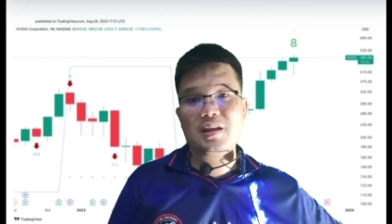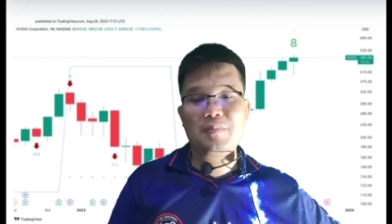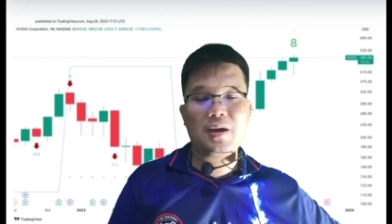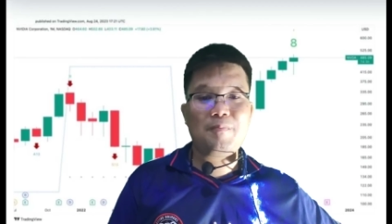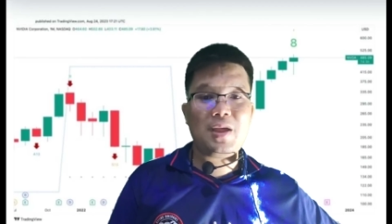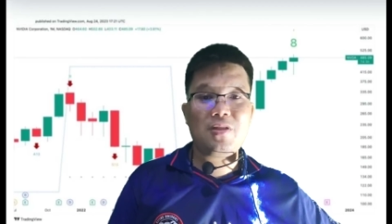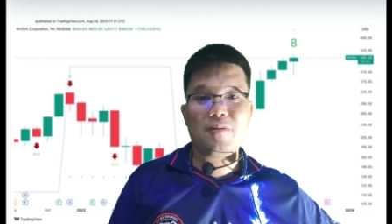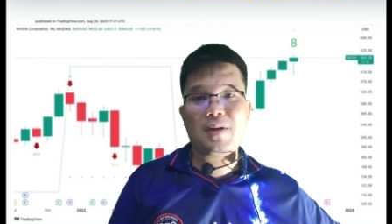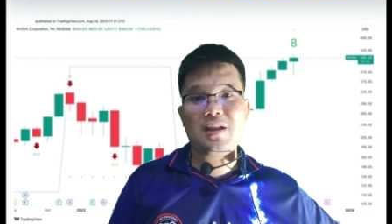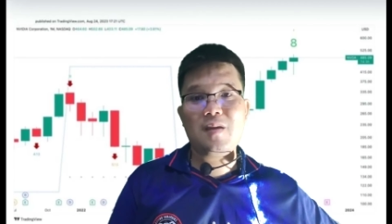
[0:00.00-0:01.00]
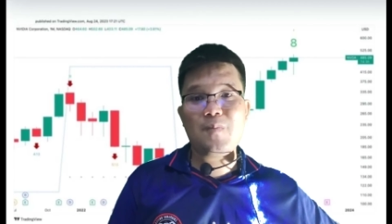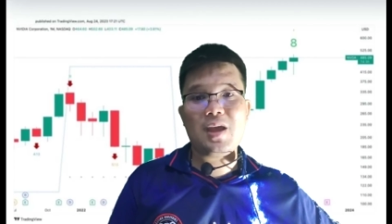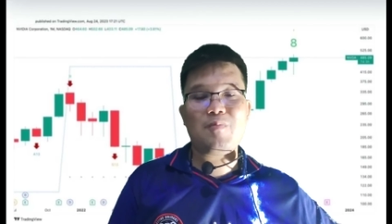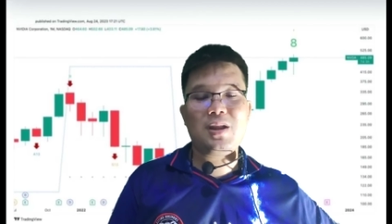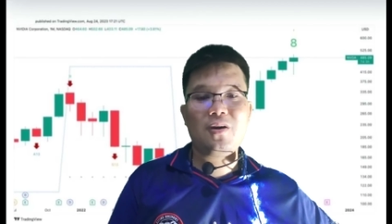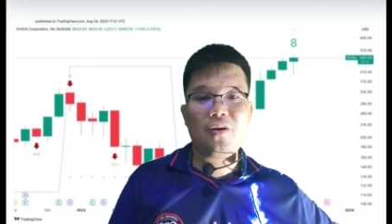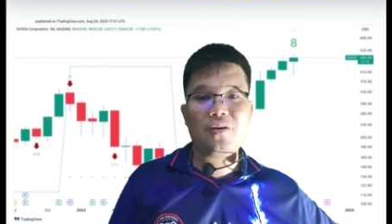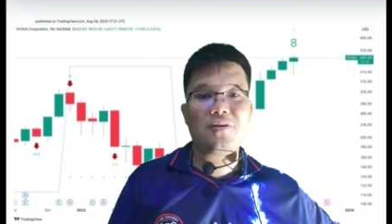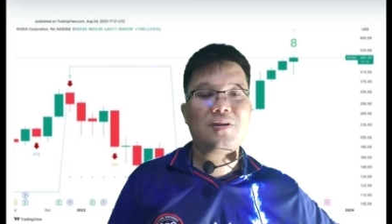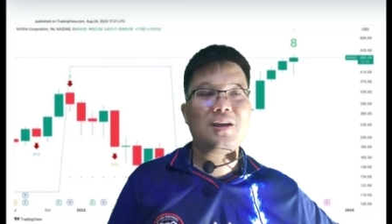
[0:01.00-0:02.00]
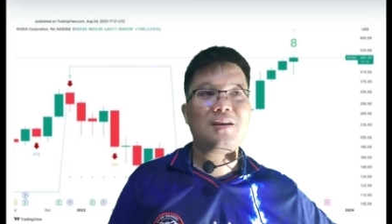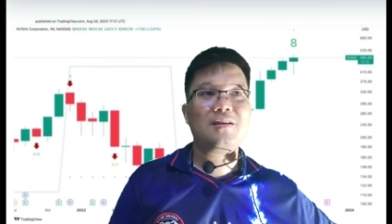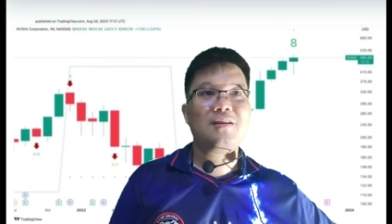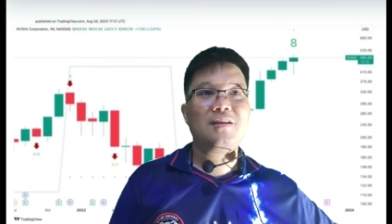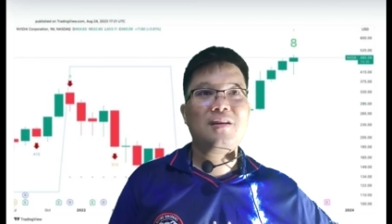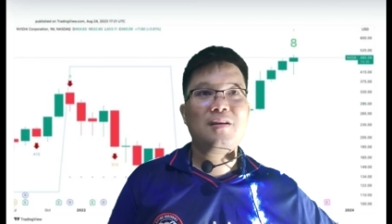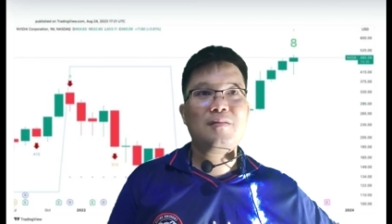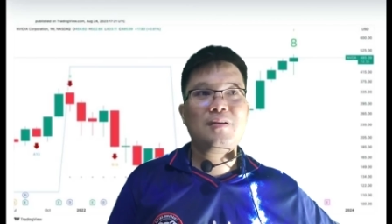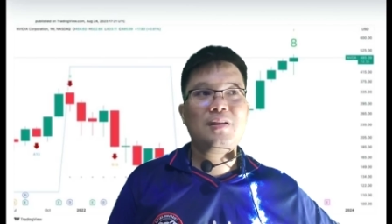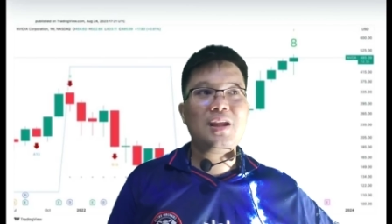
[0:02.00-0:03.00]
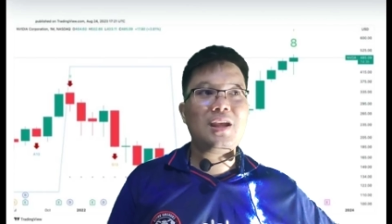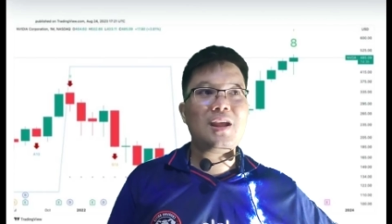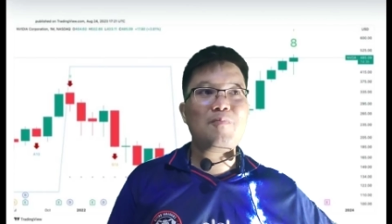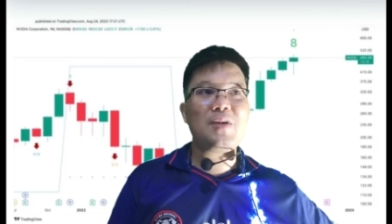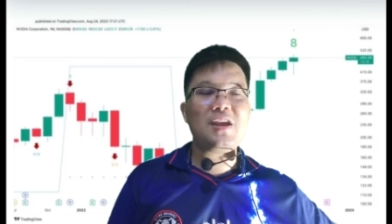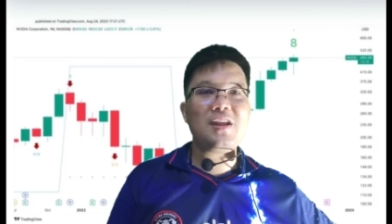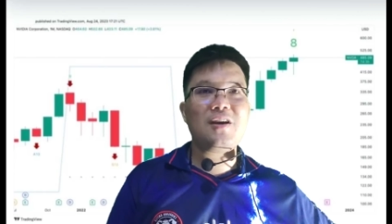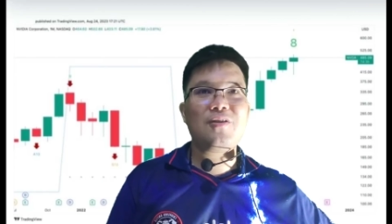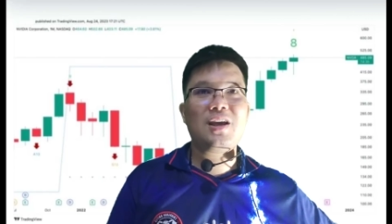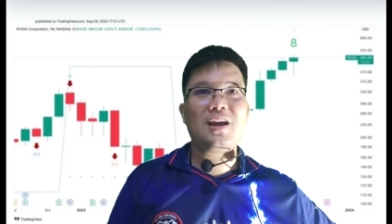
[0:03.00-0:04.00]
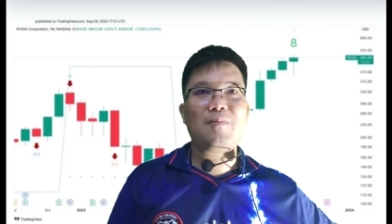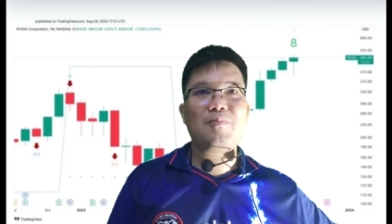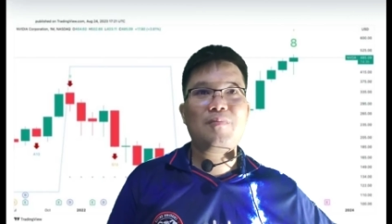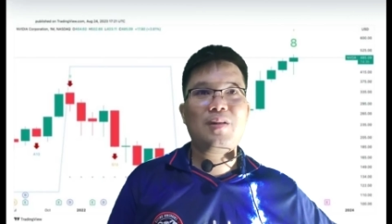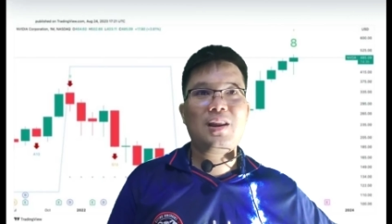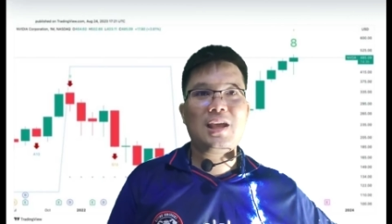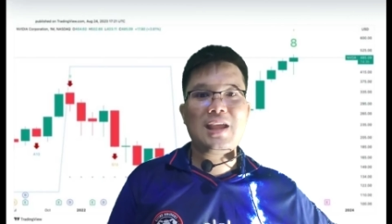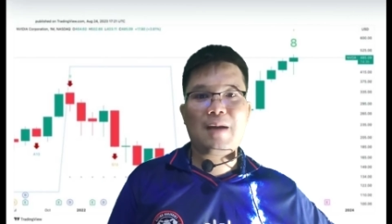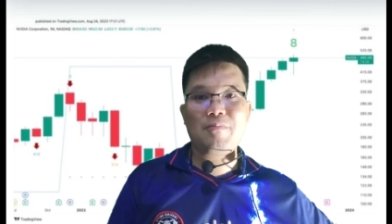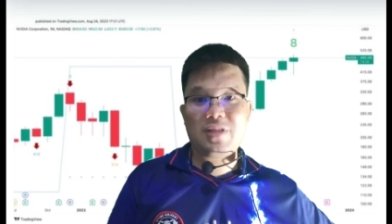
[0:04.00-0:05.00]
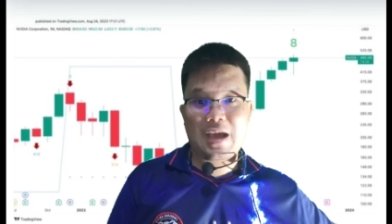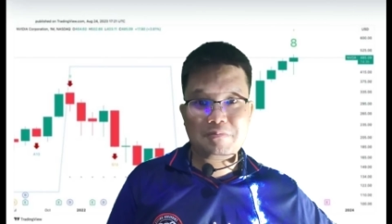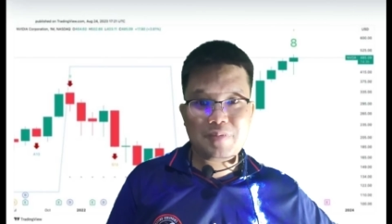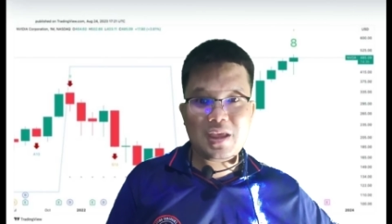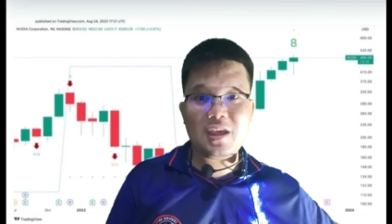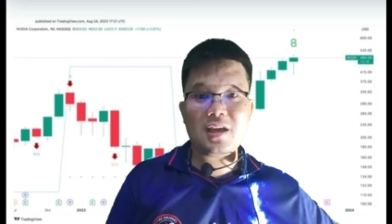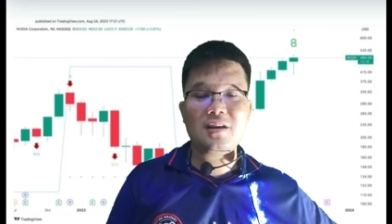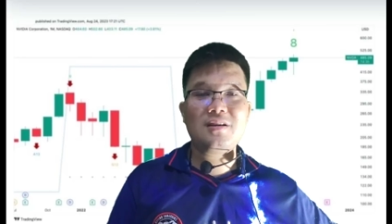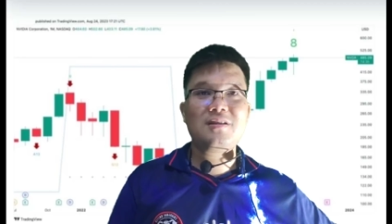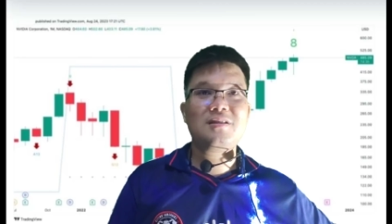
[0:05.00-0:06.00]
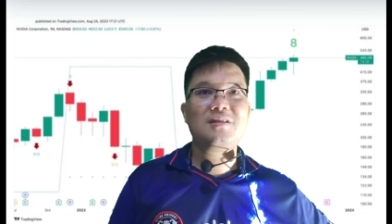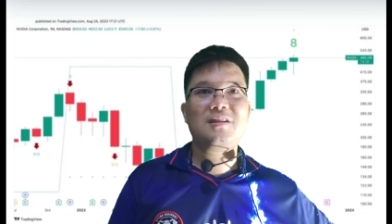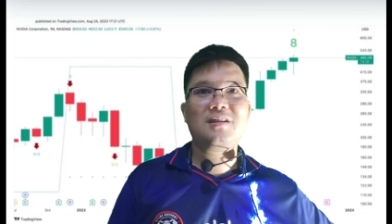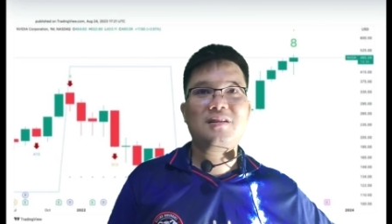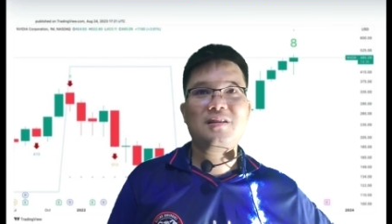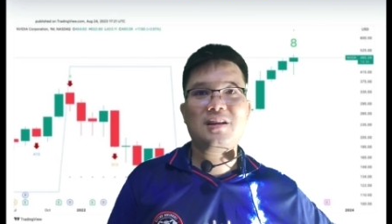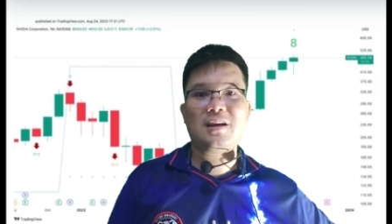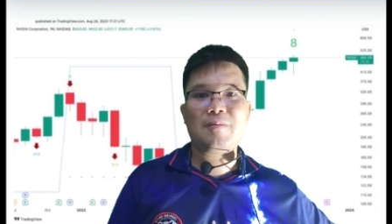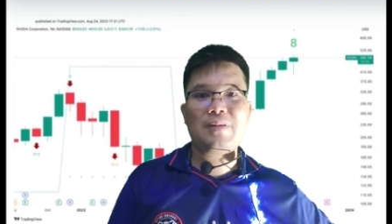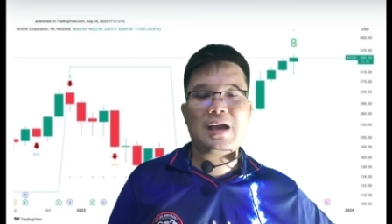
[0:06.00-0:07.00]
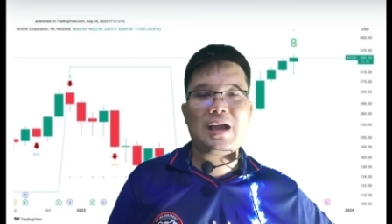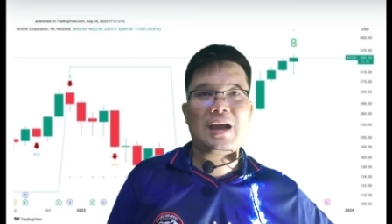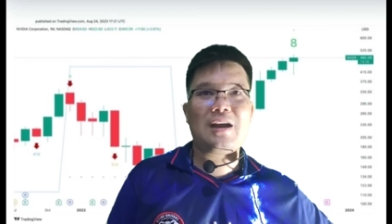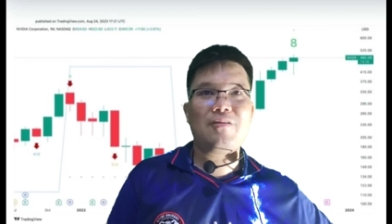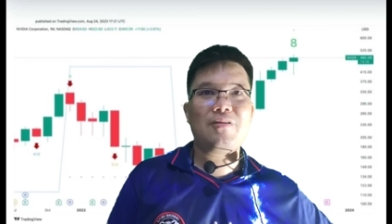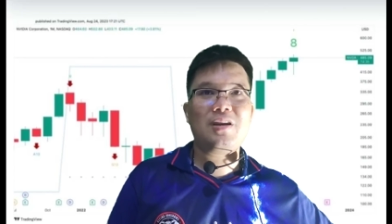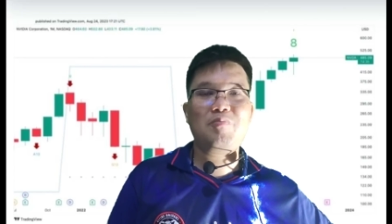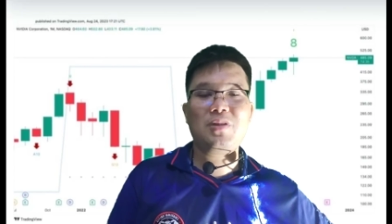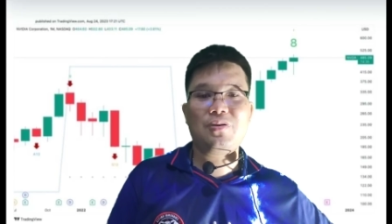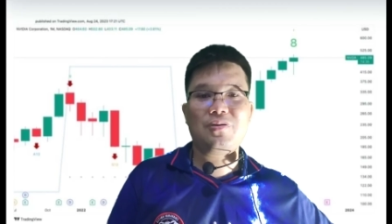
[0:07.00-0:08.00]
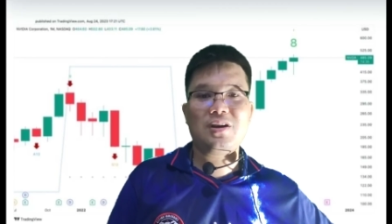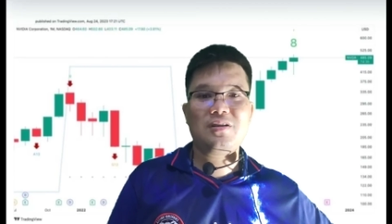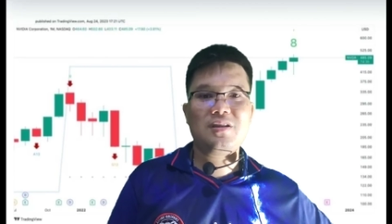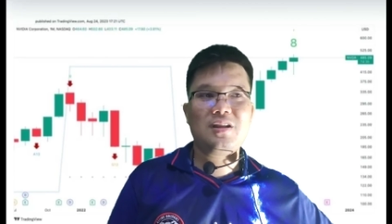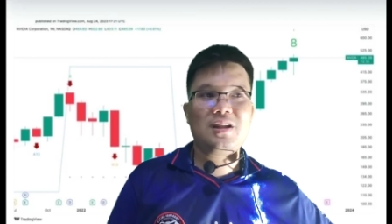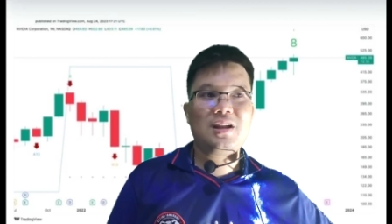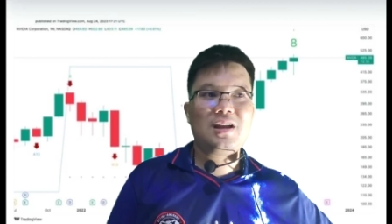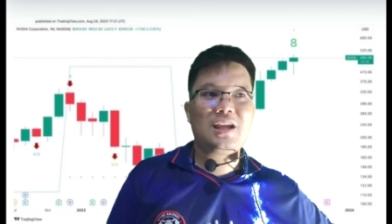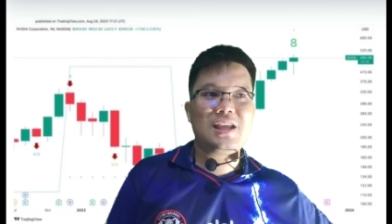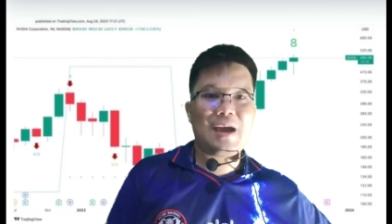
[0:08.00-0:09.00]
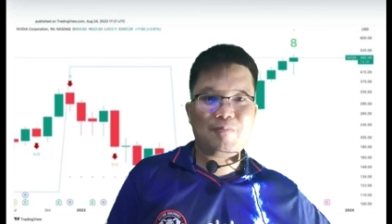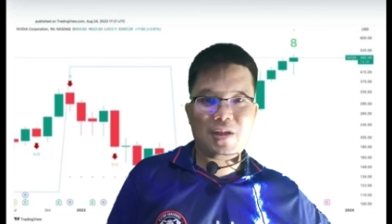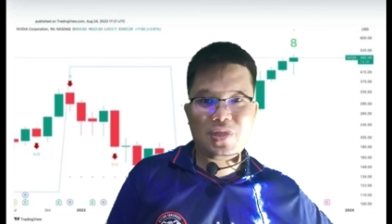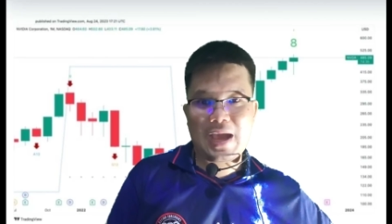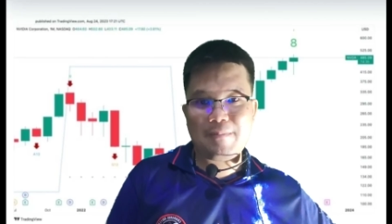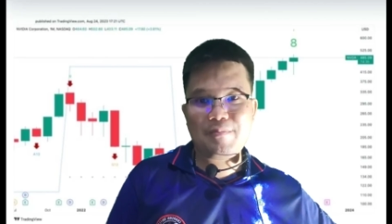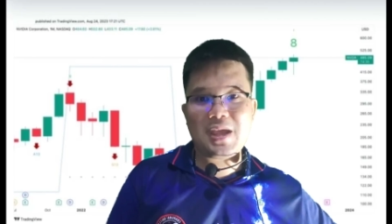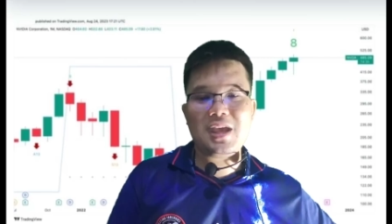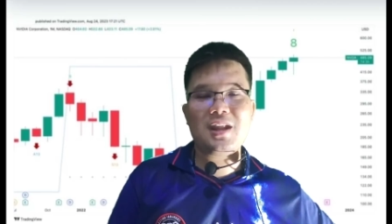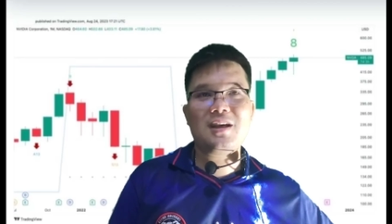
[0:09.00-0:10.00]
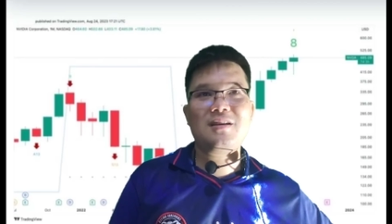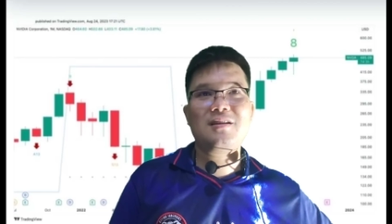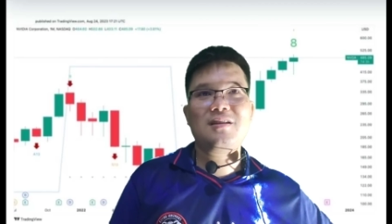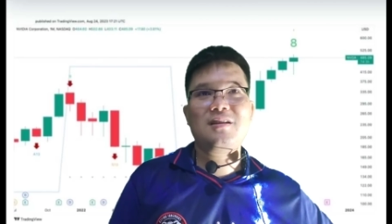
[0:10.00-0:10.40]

จะเหมือนปีสองพันยี่สิบเอ็ดไหมน้อนะดีได้ปีเดียวนะครับระยำสามปีนะครับราคาของคริปโตระยำไปสามปีนะ